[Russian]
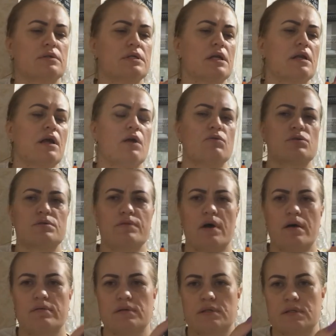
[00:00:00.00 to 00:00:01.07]
сильнее
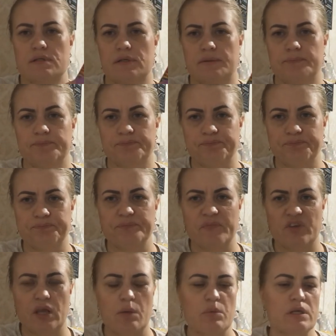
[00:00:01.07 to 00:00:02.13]
усваивался
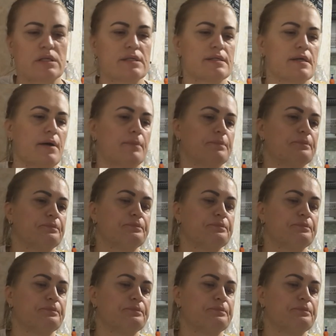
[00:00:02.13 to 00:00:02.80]
витамин С.